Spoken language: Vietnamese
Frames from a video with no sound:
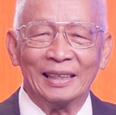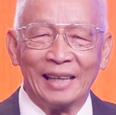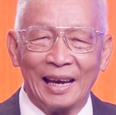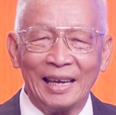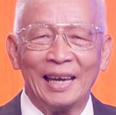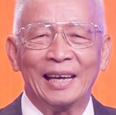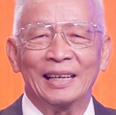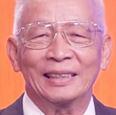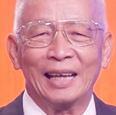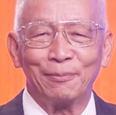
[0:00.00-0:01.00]
đại hàng
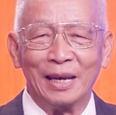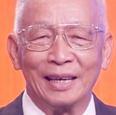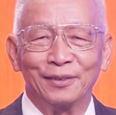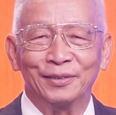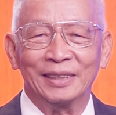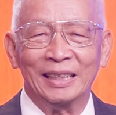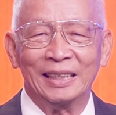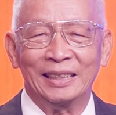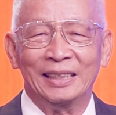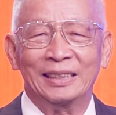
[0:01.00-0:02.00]
Nam hàng
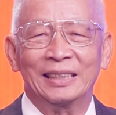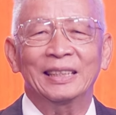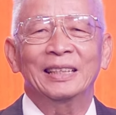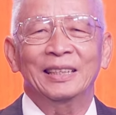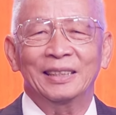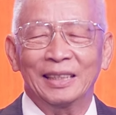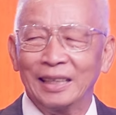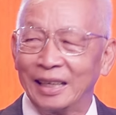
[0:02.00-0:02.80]
về đến